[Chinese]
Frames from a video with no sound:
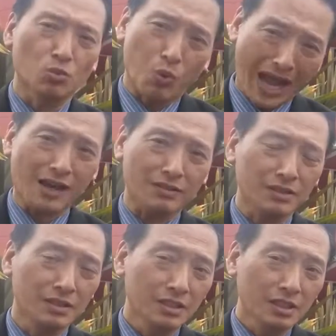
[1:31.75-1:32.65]
Wow，
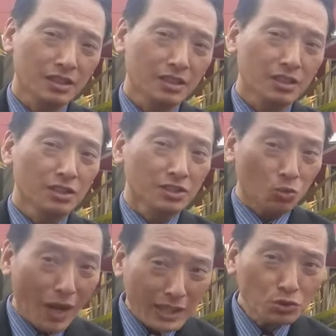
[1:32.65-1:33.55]

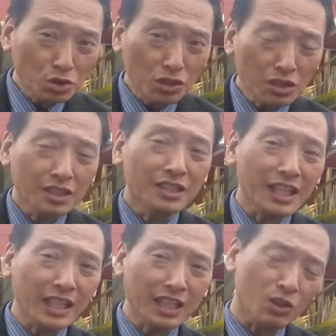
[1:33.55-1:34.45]
湾区
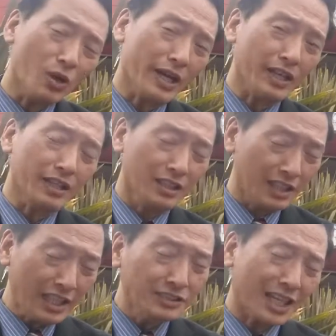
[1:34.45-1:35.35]
另一位
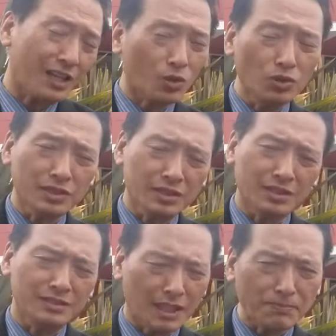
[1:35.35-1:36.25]
一家公
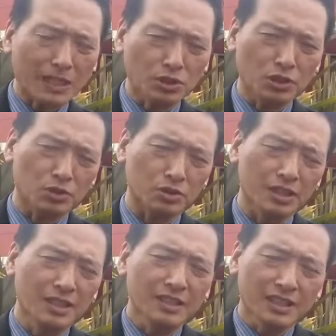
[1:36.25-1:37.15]
司 Jamba Juice
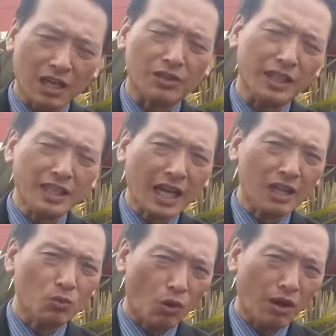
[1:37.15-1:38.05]
要离
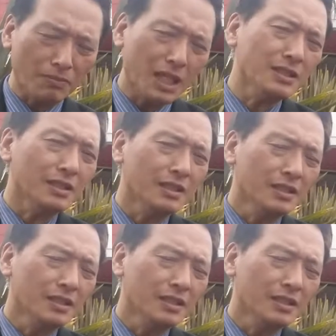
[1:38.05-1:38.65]
开我们